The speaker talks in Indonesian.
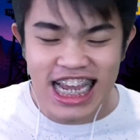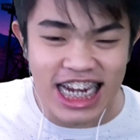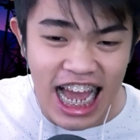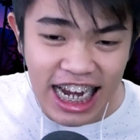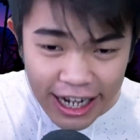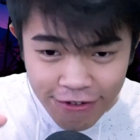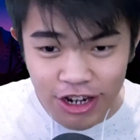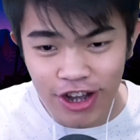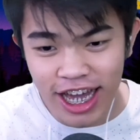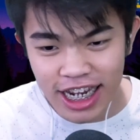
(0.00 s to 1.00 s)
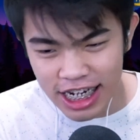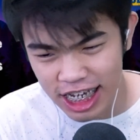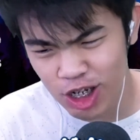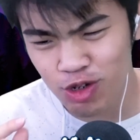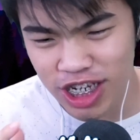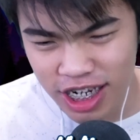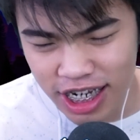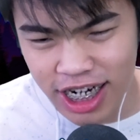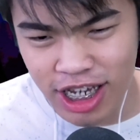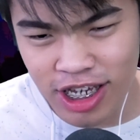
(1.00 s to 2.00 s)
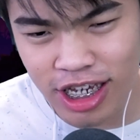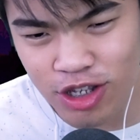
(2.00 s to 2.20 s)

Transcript: Dan di video kali ini ini